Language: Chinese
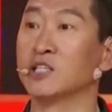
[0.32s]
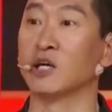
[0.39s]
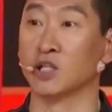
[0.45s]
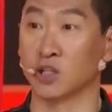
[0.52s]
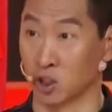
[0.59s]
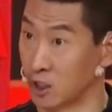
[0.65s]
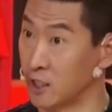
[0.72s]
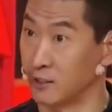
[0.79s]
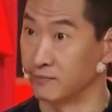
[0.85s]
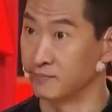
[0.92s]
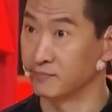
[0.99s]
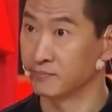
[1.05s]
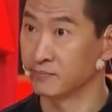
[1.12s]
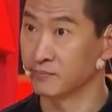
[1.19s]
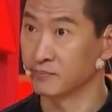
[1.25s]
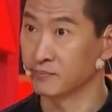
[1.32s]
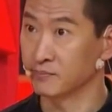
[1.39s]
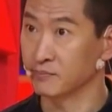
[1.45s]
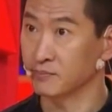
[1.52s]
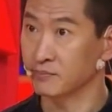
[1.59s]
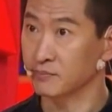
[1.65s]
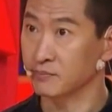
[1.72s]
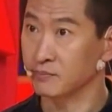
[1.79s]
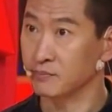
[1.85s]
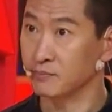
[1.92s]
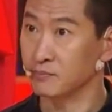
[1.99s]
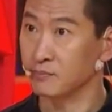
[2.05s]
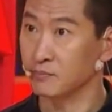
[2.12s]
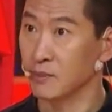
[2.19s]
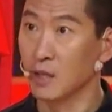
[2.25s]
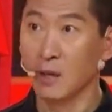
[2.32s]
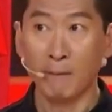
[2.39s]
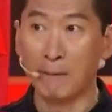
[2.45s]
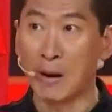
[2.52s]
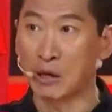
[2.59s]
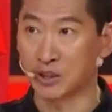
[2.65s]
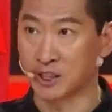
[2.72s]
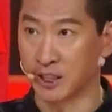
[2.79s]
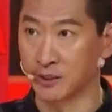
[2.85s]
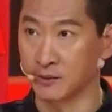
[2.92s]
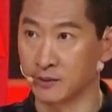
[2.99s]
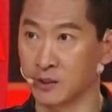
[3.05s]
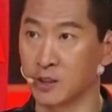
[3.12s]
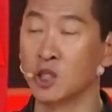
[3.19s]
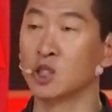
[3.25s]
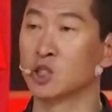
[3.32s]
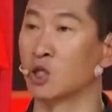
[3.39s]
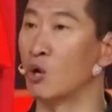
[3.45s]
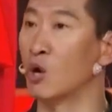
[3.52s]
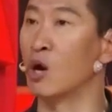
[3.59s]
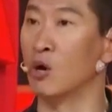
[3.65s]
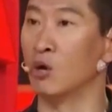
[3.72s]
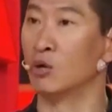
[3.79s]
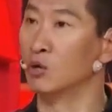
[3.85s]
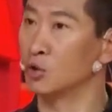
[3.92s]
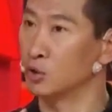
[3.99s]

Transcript: 近日，周杰在微博上突然发出一段耐人寻味的微